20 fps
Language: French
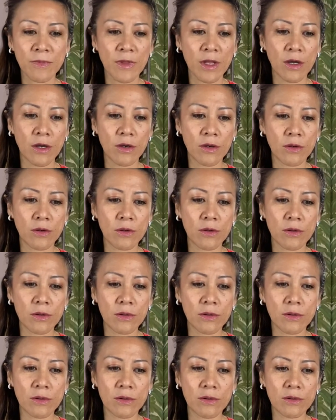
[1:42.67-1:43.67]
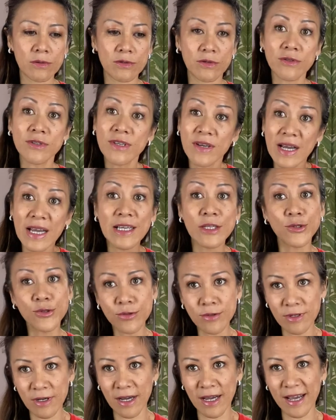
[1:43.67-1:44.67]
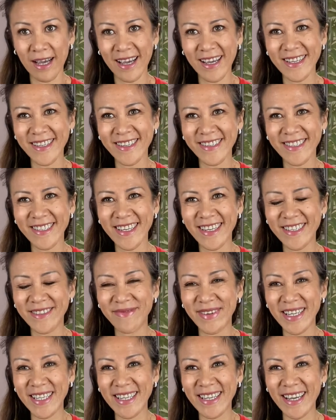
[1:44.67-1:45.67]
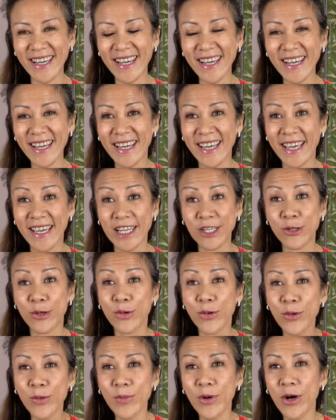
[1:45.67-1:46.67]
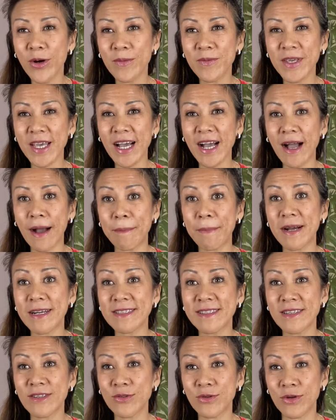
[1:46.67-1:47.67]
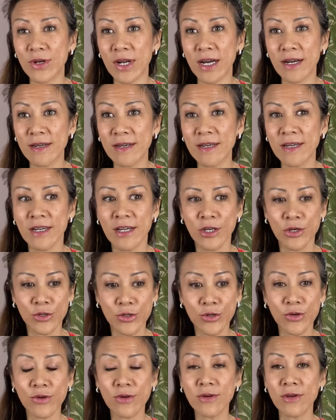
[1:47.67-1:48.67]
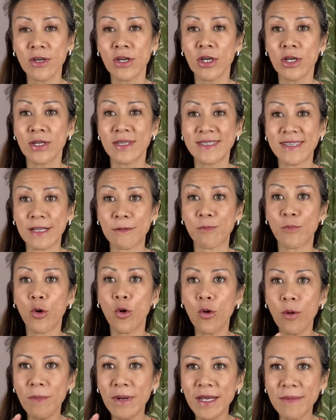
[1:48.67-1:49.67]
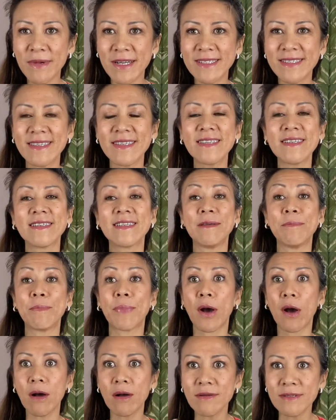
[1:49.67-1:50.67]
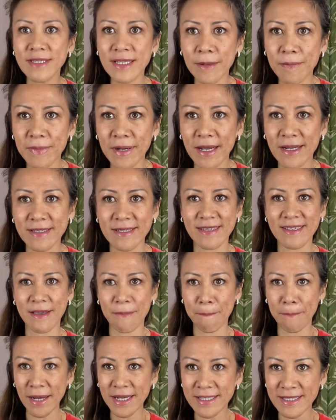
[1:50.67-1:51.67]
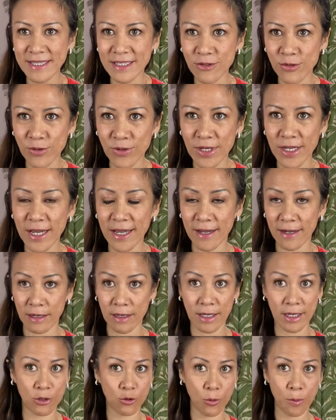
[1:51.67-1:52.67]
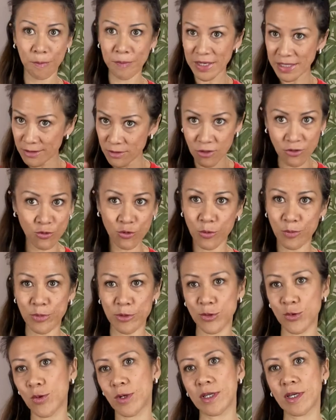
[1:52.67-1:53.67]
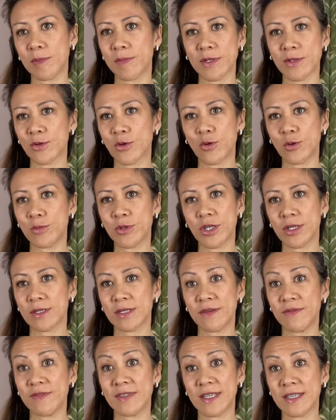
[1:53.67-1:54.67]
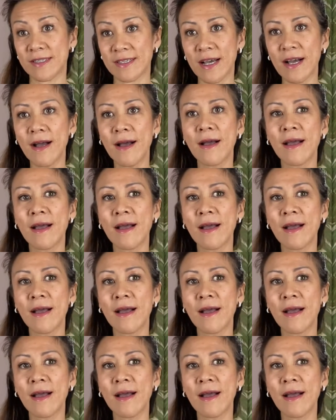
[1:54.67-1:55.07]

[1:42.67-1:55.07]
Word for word: euh, de se résoudre à être célibataire. Et je comprends bien à partir de là que cette problématique qui prend sa place, qui est particulière et que personne ne peut soigner parce que l'objectif c'est ça,